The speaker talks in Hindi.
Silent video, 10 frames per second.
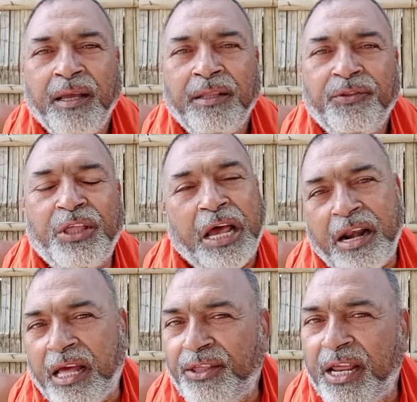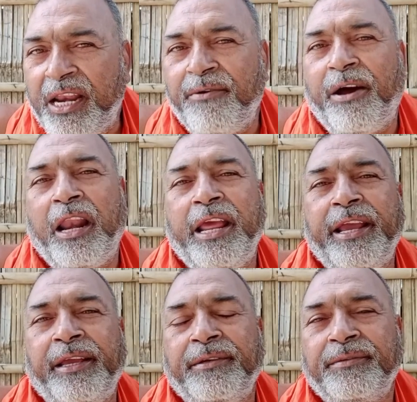धरना देने वाले
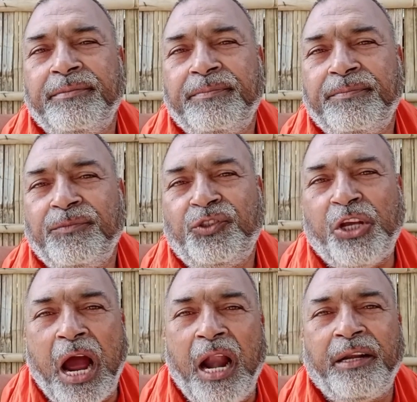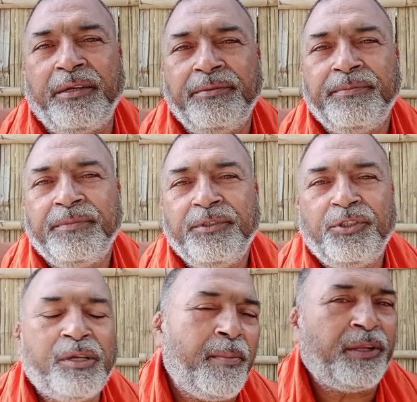जाट
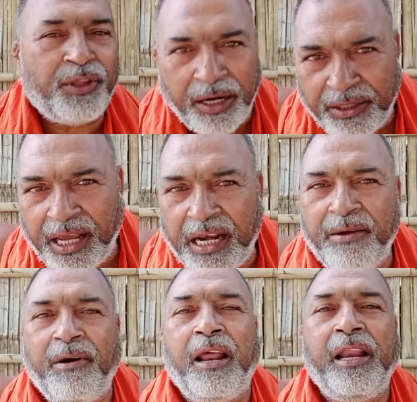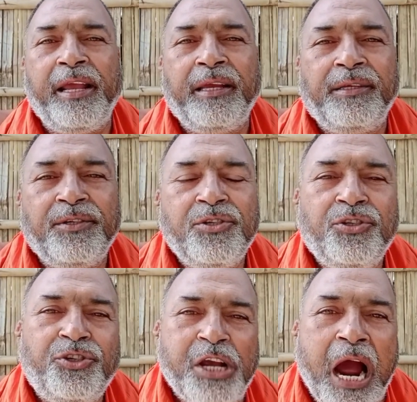समर्थन देने वाले
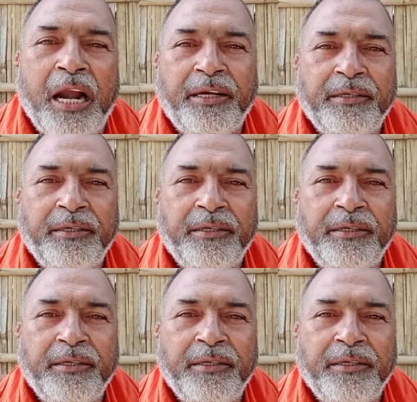जाट